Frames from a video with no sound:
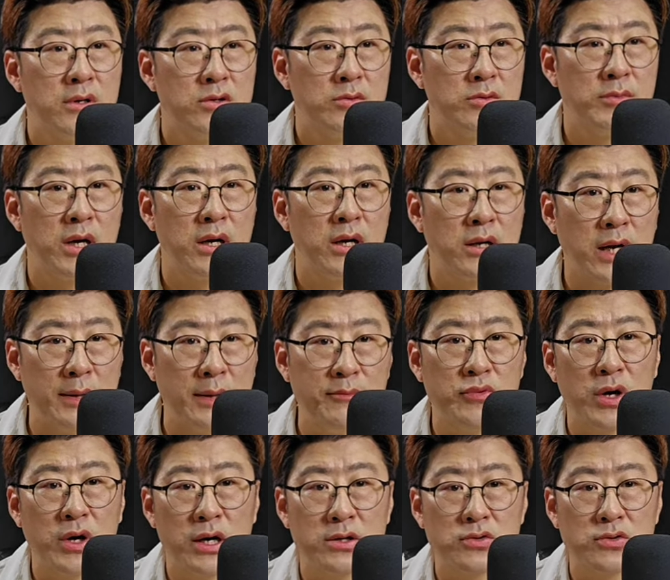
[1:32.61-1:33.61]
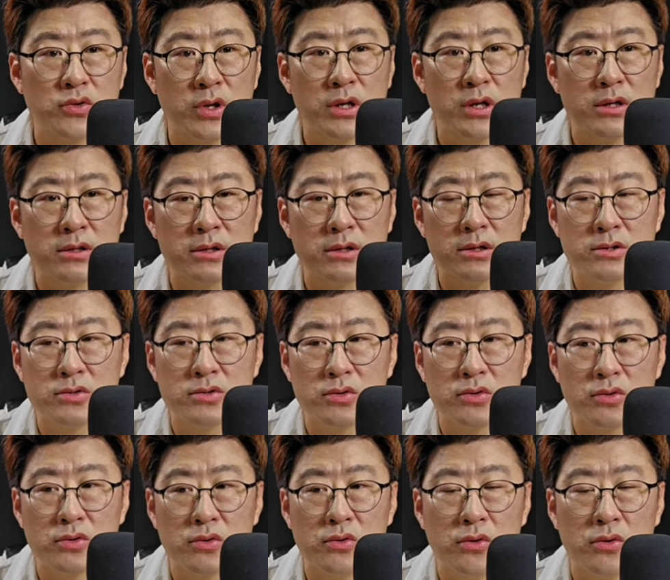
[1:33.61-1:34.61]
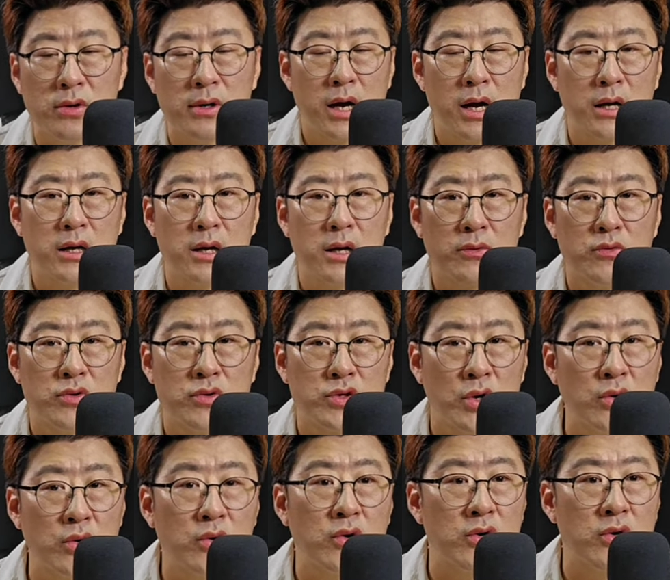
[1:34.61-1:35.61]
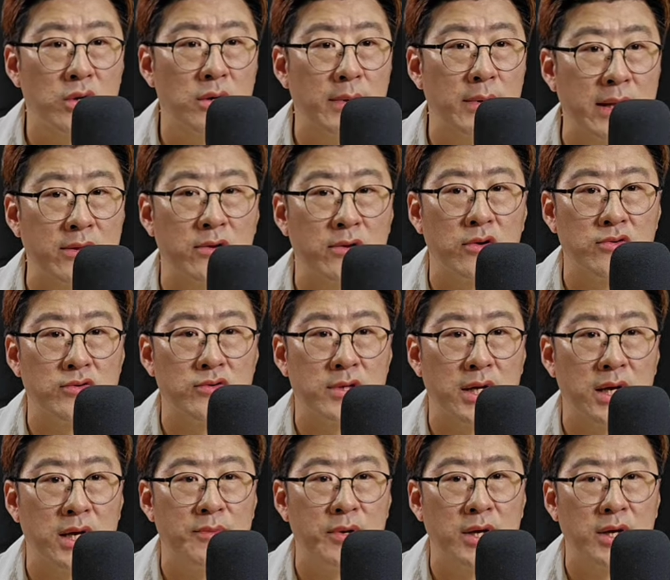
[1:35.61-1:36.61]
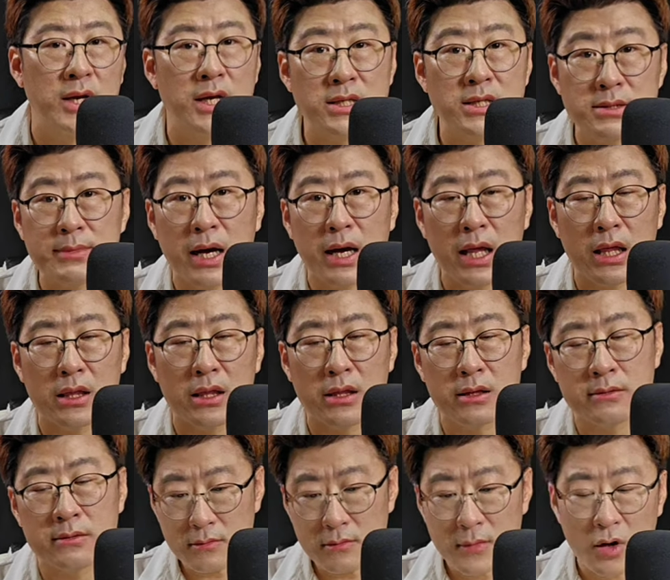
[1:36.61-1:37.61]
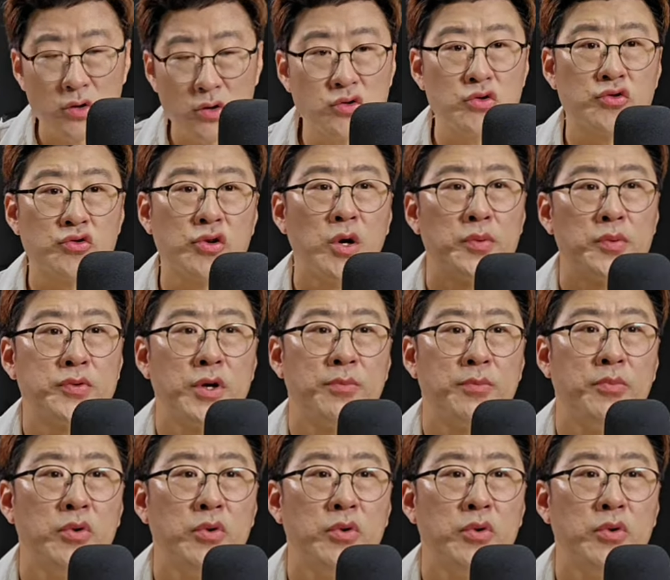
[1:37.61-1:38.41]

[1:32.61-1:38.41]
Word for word: 정말 깜부라는 소리를 들을 정도로 가깝고 정권을 만들어준 사람이긴 하지만 어쩔 수가 없어요.